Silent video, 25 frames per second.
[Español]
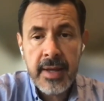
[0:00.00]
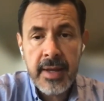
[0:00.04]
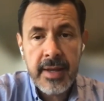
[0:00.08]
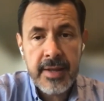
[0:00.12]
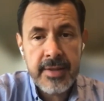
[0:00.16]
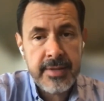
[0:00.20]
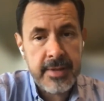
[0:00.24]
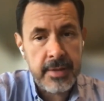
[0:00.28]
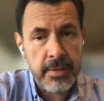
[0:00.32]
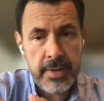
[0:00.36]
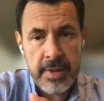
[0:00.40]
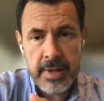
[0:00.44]

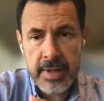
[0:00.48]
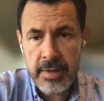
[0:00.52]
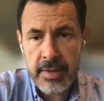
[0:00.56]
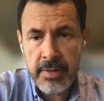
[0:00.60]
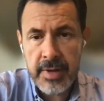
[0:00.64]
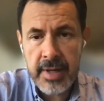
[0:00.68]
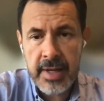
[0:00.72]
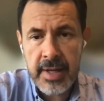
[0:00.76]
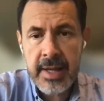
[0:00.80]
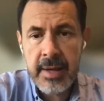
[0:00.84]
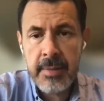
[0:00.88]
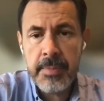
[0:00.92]
Este voy a dar
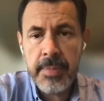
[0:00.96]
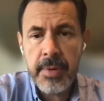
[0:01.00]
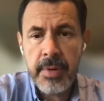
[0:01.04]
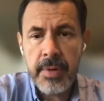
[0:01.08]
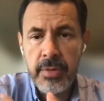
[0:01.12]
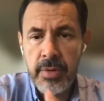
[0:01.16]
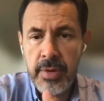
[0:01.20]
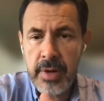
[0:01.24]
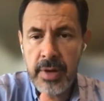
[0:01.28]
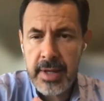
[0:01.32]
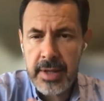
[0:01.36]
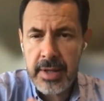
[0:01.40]
un ejemplo.
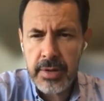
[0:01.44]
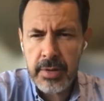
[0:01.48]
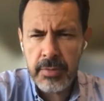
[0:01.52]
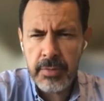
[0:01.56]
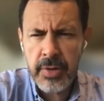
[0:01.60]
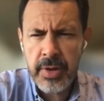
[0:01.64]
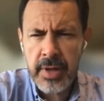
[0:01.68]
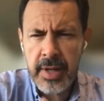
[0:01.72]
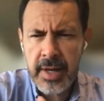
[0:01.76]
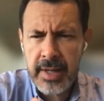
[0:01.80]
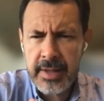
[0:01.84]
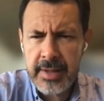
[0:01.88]
Un reto
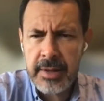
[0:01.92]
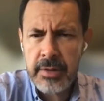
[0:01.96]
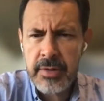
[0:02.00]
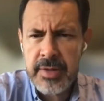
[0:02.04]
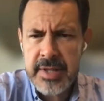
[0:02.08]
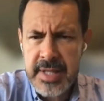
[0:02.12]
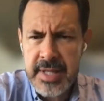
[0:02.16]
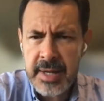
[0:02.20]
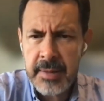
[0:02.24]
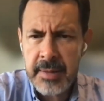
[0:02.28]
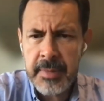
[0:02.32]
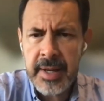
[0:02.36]
muy grande en
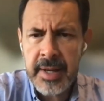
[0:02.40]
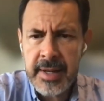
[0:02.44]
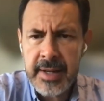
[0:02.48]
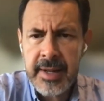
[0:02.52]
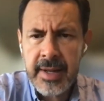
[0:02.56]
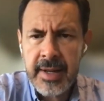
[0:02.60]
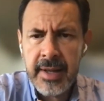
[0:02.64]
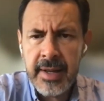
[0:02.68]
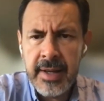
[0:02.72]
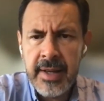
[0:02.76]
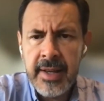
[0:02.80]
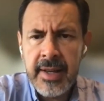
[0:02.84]
nuestra
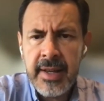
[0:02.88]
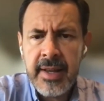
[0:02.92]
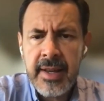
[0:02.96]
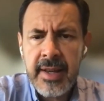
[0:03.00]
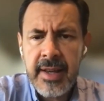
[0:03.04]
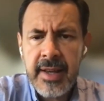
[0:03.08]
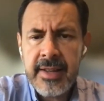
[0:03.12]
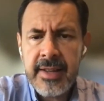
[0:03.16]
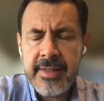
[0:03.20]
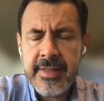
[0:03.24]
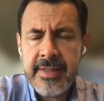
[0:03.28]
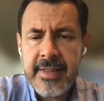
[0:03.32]
marca
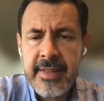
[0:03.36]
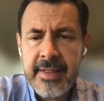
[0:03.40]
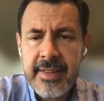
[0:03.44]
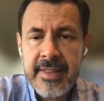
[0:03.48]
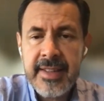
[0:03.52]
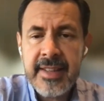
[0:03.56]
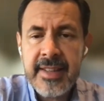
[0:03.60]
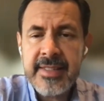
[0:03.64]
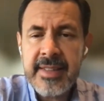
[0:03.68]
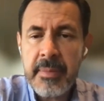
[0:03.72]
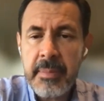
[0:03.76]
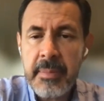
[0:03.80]
es
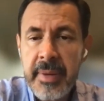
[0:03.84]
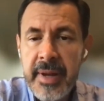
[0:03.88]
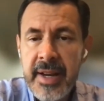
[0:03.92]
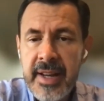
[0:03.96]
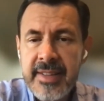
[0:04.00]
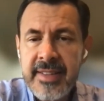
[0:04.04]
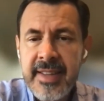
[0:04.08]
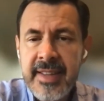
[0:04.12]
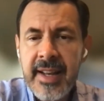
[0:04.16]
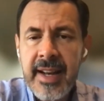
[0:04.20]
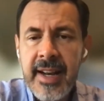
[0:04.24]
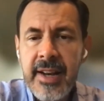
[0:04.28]

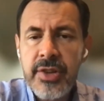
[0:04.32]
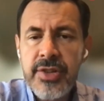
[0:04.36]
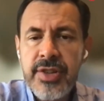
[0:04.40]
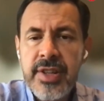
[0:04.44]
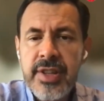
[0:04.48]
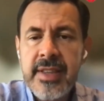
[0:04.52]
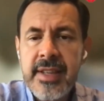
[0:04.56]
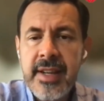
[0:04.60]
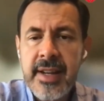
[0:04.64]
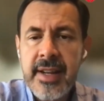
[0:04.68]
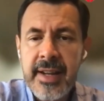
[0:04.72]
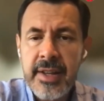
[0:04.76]
desaparecer a los
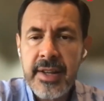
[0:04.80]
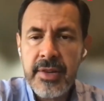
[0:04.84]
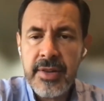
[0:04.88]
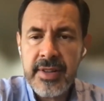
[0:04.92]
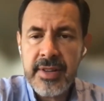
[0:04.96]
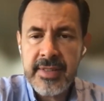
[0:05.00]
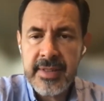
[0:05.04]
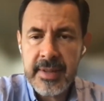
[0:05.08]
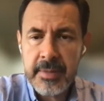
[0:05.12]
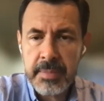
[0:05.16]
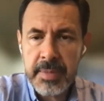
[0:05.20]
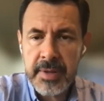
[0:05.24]

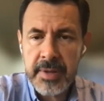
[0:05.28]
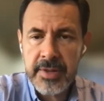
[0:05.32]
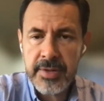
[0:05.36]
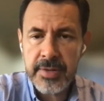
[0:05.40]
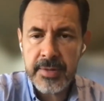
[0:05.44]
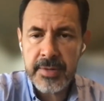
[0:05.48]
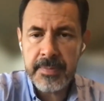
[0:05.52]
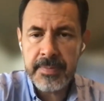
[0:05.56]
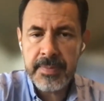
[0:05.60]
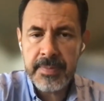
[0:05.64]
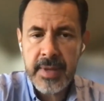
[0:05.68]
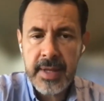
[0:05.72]
entrenadores de
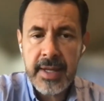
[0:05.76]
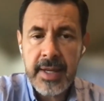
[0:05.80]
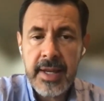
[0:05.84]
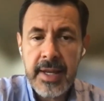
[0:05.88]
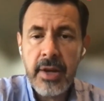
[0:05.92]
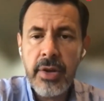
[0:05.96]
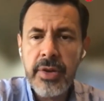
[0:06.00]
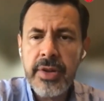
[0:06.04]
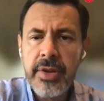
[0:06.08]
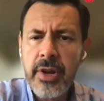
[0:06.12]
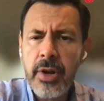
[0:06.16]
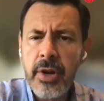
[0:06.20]
piso. Y
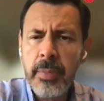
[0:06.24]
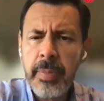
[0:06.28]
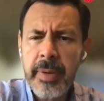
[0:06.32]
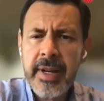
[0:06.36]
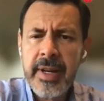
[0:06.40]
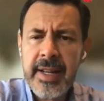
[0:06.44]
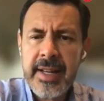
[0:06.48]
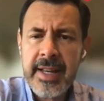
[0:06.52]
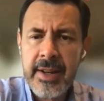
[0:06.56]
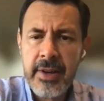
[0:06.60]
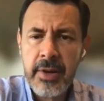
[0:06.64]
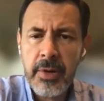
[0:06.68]
lo digo
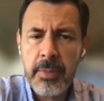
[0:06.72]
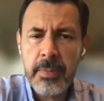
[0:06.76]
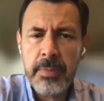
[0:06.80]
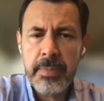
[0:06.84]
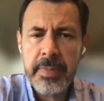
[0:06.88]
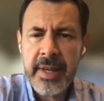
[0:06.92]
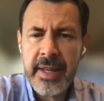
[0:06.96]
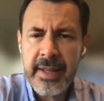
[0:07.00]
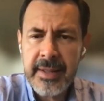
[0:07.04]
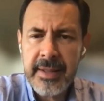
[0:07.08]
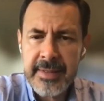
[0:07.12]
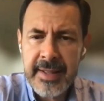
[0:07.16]
para que lo
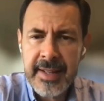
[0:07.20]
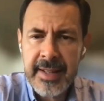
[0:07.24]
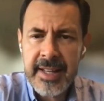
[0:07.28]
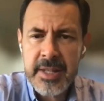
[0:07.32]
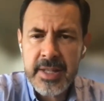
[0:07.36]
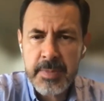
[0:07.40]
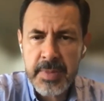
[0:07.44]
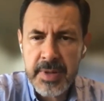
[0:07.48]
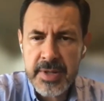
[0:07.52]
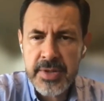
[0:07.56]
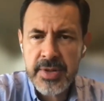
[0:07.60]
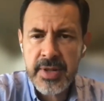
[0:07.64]
piensen
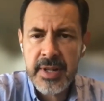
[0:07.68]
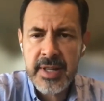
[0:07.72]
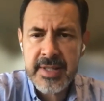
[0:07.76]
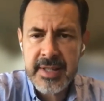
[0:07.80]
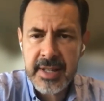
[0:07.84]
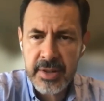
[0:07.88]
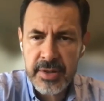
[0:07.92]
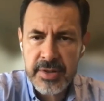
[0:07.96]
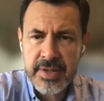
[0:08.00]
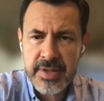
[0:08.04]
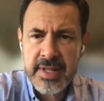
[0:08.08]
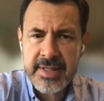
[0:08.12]
las personas
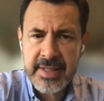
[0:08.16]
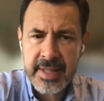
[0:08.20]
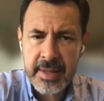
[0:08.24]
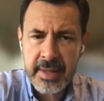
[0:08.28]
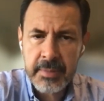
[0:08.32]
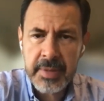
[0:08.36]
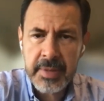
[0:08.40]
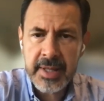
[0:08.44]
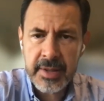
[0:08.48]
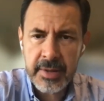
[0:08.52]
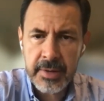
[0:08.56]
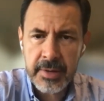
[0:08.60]
que nos
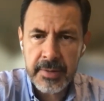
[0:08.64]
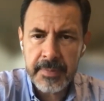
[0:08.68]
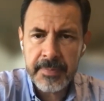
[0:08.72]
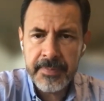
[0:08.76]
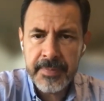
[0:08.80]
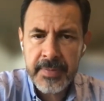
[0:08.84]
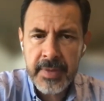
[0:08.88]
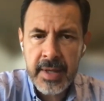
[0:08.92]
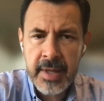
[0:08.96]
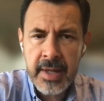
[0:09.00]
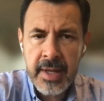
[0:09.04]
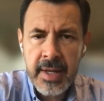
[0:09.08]
están viendo.
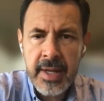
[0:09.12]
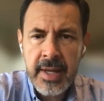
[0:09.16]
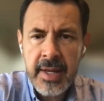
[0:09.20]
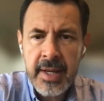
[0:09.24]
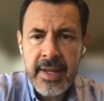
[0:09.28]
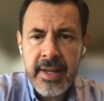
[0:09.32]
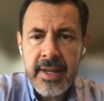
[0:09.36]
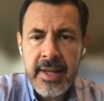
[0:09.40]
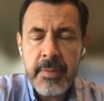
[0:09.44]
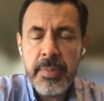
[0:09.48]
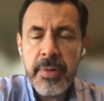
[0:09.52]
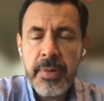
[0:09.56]

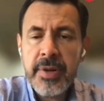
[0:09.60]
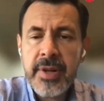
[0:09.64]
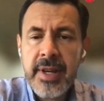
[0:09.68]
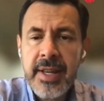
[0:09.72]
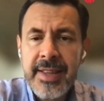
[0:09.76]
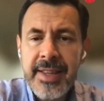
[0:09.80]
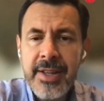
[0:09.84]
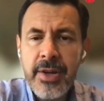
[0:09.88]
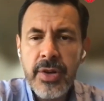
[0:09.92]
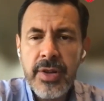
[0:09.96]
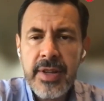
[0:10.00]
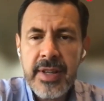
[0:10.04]
¿Y por
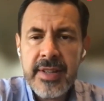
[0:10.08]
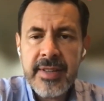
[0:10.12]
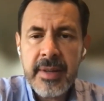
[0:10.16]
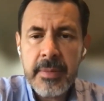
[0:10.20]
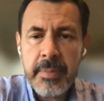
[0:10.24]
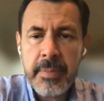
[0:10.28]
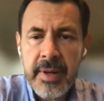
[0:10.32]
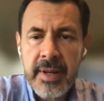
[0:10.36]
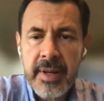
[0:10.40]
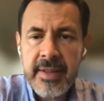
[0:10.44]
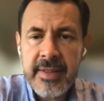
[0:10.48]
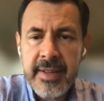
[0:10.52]
qué digo
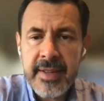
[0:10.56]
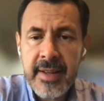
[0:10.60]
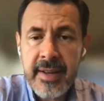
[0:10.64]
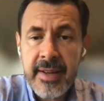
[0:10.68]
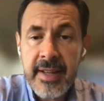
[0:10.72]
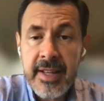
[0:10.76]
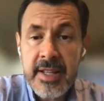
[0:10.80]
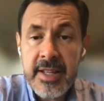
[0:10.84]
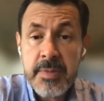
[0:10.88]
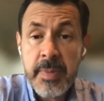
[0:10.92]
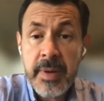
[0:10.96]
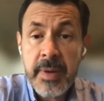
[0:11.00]
desaparecer?
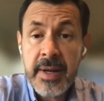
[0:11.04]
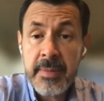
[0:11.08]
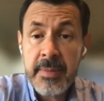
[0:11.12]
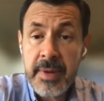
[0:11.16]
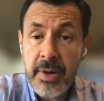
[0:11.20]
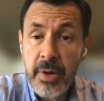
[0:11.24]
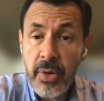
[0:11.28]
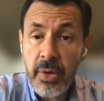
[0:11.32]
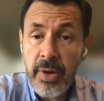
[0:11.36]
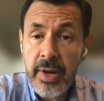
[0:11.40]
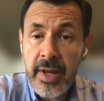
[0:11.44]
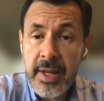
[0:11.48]
Es para
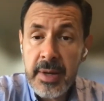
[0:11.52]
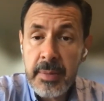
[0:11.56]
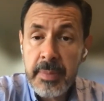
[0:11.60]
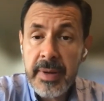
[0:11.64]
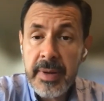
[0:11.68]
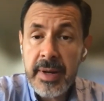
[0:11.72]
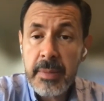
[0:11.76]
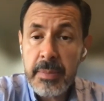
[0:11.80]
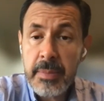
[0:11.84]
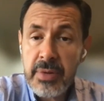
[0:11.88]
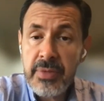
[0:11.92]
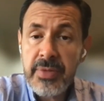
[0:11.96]
mejorar y
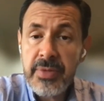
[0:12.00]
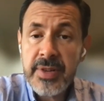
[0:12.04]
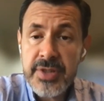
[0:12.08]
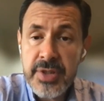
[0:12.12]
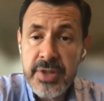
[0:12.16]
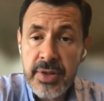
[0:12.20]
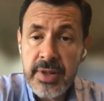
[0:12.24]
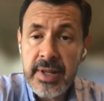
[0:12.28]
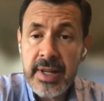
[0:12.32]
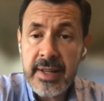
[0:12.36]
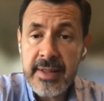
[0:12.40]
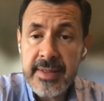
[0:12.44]
para
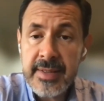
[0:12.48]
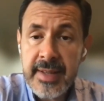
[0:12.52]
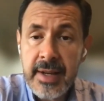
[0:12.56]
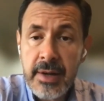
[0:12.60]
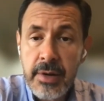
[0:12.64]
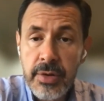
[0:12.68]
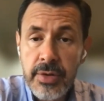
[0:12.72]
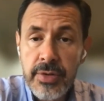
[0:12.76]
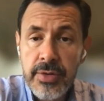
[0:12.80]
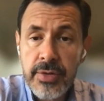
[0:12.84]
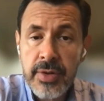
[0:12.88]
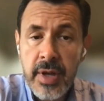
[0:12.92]

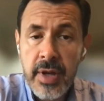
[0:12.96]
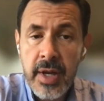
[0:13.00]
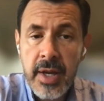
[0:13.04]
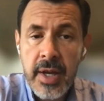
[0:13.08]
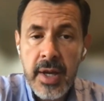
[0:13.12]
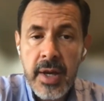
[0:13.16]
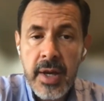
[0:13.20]
profesionalizarlos.